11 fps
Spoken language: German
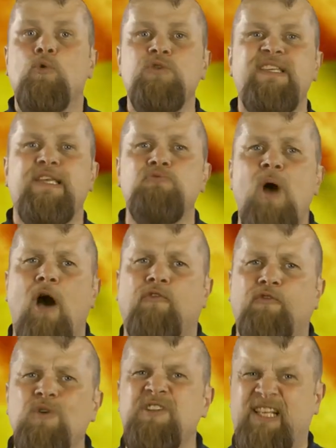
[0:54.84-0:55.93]
und sich nur
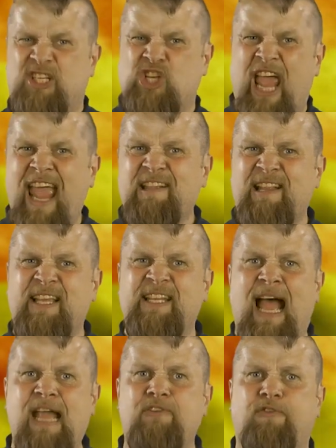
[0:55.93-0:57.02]
aufgrund des schädlichen
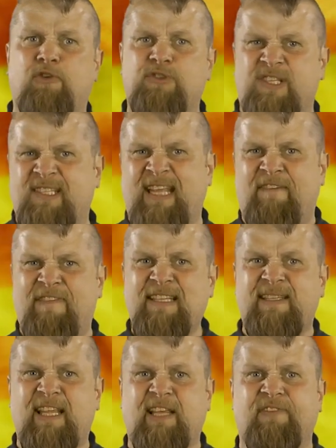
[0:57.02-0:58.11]
Einflusses der
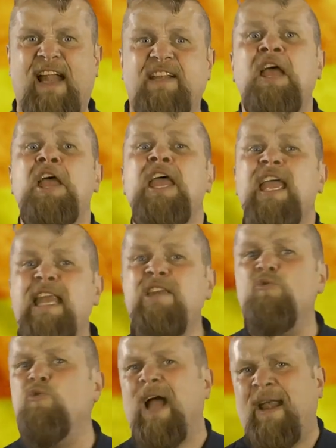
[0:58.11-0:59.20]
westlichen Welt in
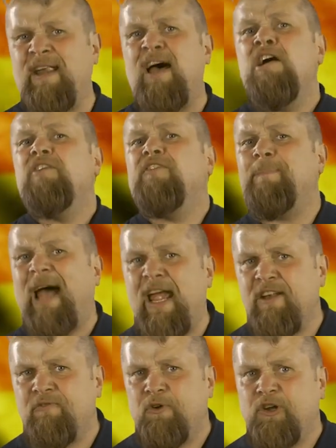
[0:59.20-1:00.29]
Uganda verbreiten